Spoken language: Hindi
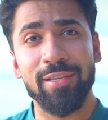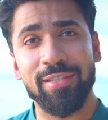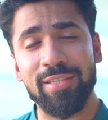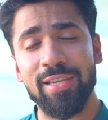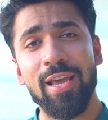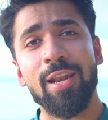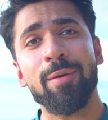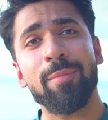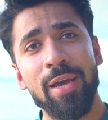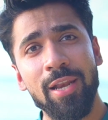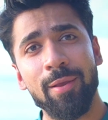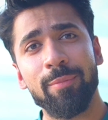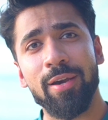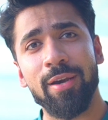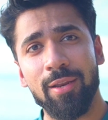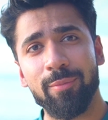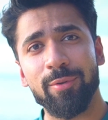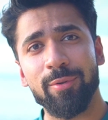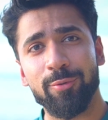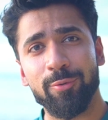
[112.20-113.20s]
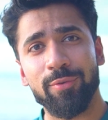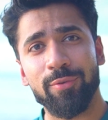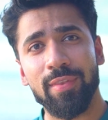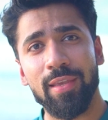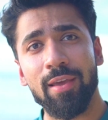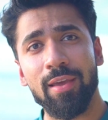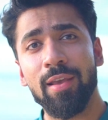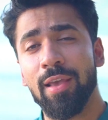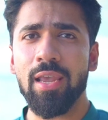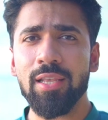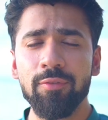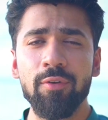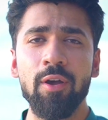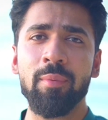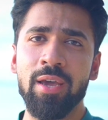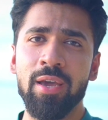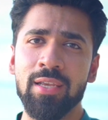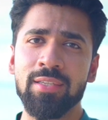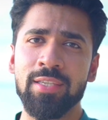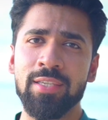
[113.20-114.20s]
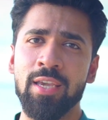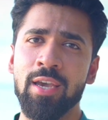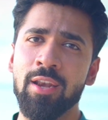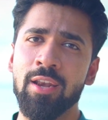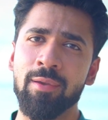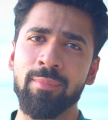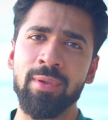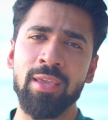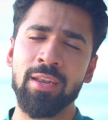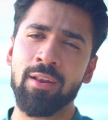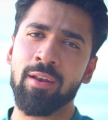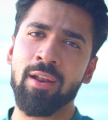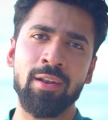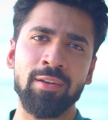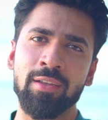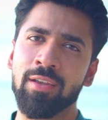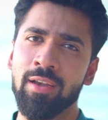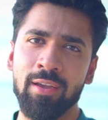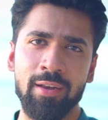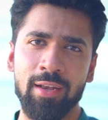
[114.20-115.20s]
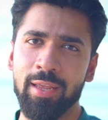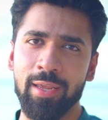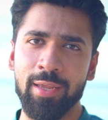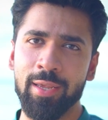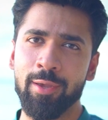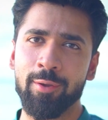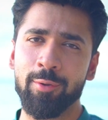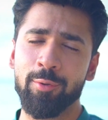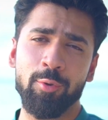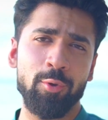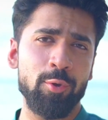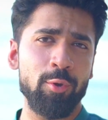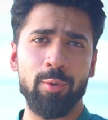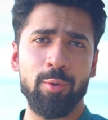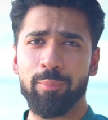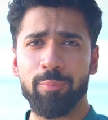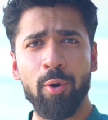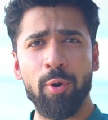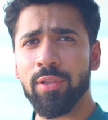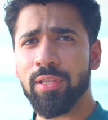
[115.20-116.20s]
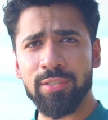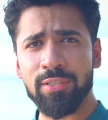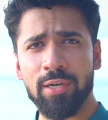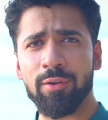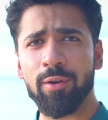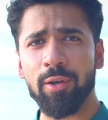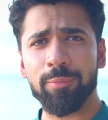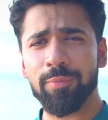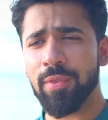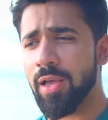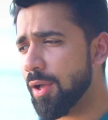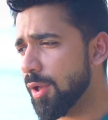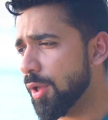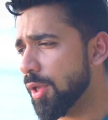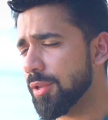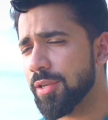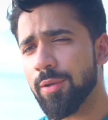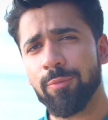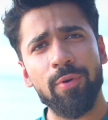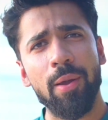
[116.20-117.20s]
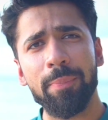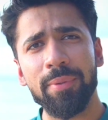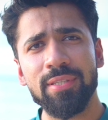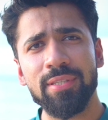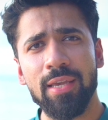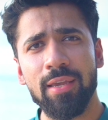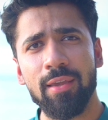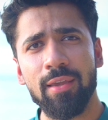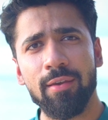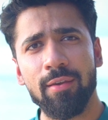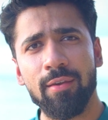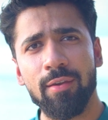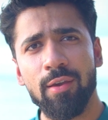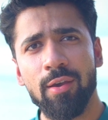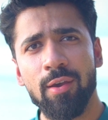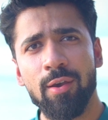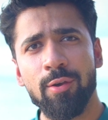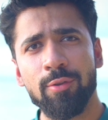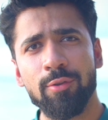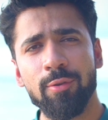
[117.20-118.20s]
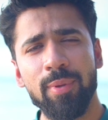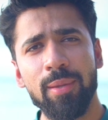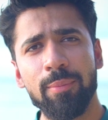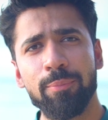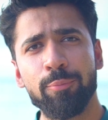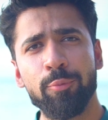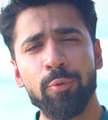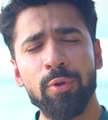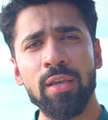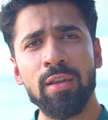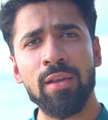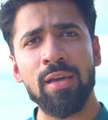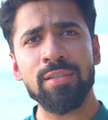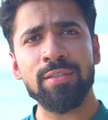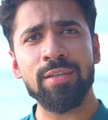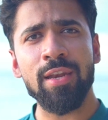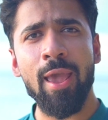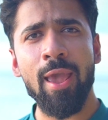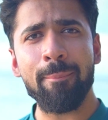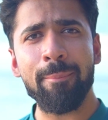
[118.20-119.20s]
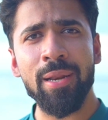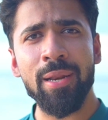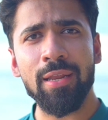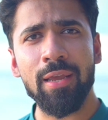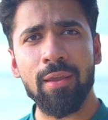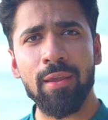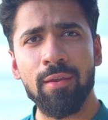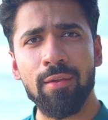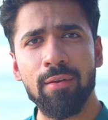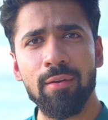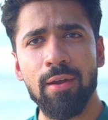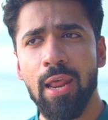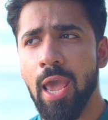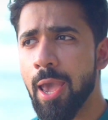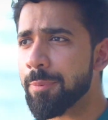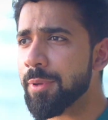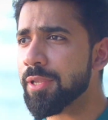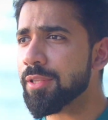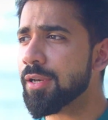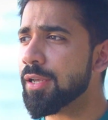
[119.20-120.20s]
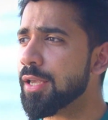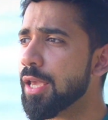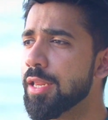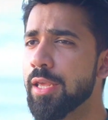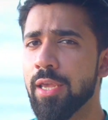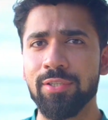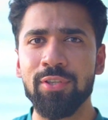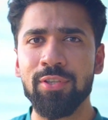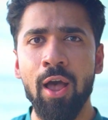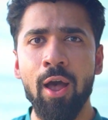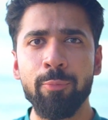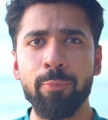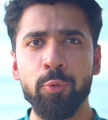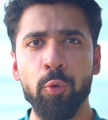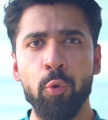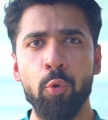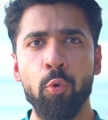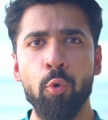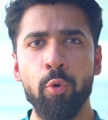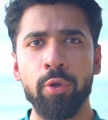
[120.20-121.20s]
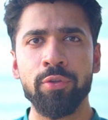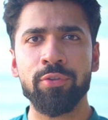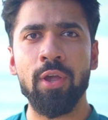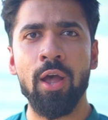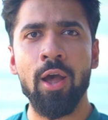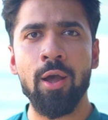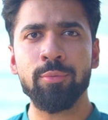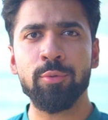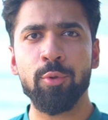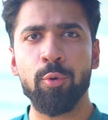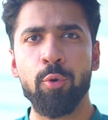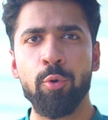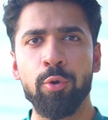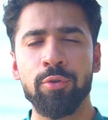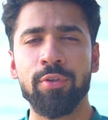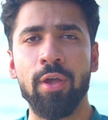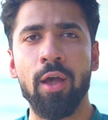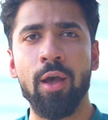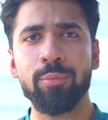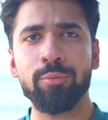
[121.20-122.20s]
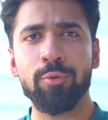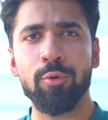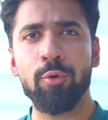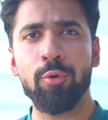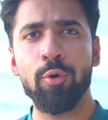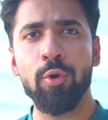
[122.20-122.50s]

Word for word: सियार हमारे बारे में सोचते यार एक दफ़ा हमारा सियार हमें नरान कान ले गया बहुत अच्छा ट्रिप था जब वापस आए तो भाई पूरी क्लास नैप बन गई नैप की तरह कह रही हिसाब दो हिसाब दो हिसाब दो